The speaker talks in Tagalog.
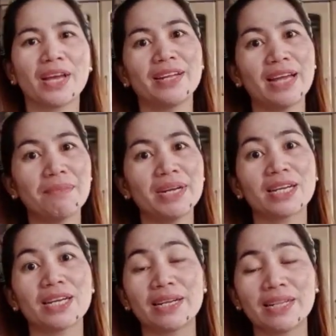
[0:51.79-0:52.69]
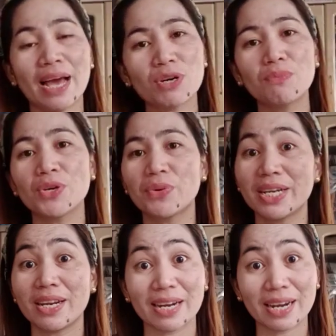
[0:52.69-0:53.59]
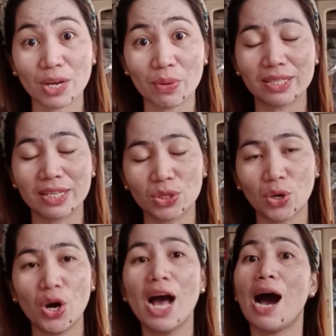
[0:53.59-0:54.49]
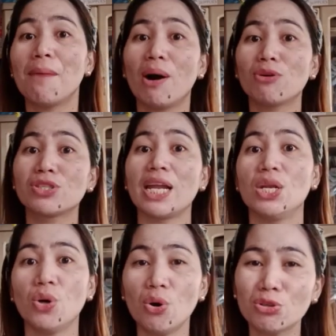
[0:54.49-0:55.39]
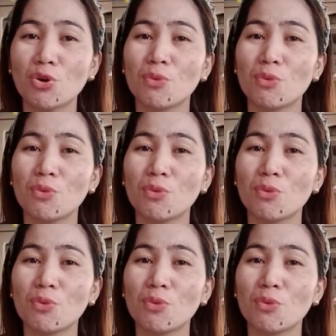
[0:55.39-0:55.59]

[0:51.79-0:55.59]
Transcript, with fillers: Ang dami, nag, ang dami kong viewer na nagre-request nito about sa load,